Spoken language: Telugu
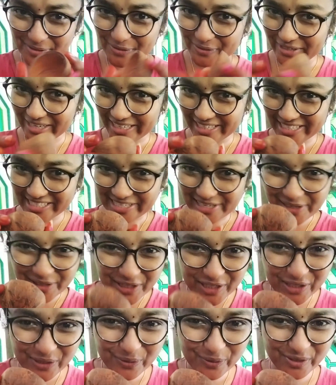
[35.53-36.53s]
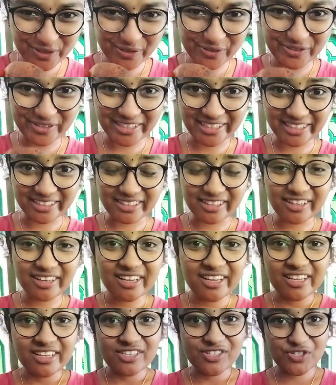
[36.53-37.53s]
చూడడానికి చాలా క్యూట్గా ఉంది కదా
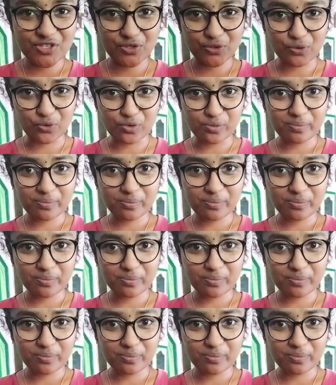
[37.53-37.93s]
సో